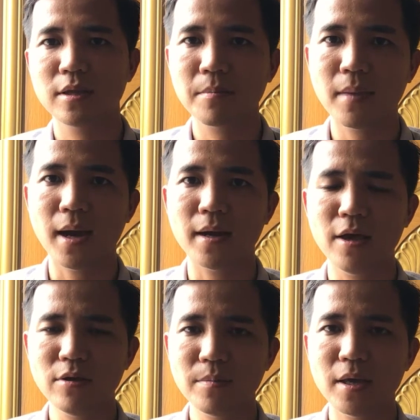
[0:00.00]
nhưng mà
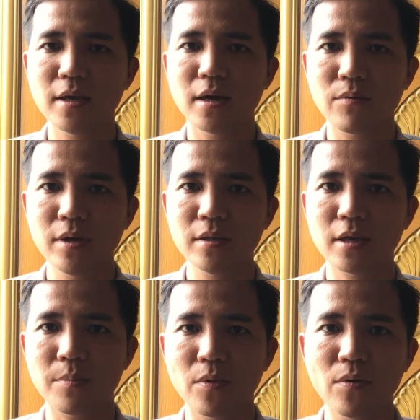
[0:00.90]
nếu như bây giờ quý anh
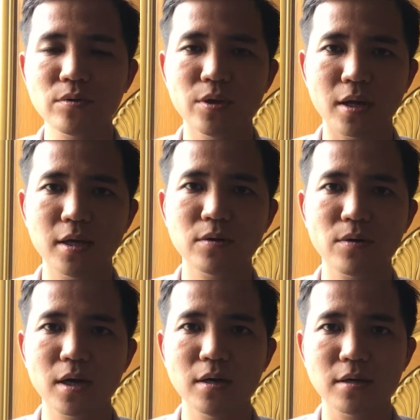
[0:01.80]
chị muốn chuyển lên
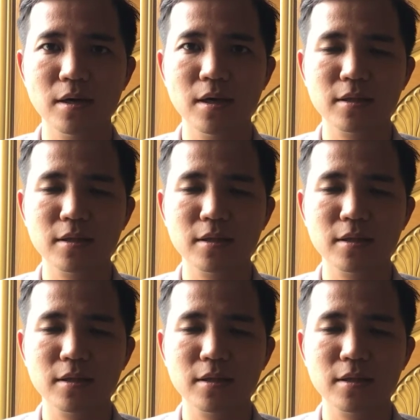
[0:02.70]
thổ cư